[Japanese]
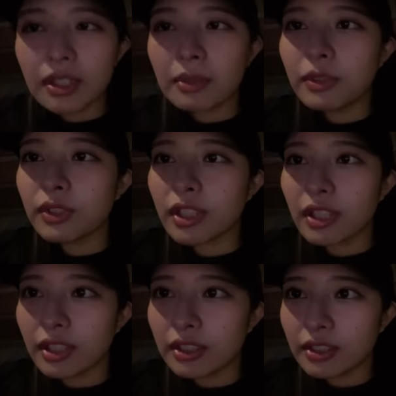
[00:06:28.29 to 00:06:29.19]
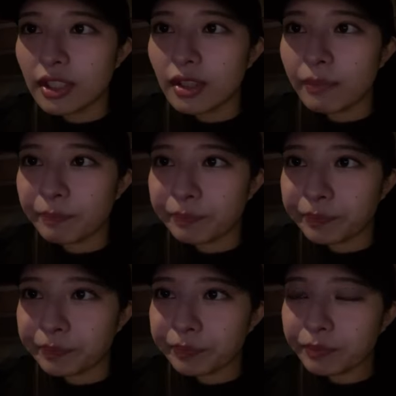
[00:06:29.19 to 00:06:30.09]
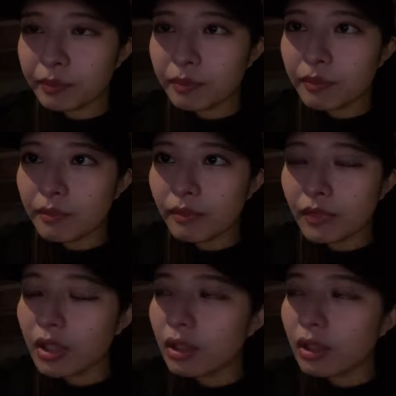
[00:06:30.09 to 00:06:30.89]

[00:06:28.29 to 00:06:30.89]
髪の毛がなくてだ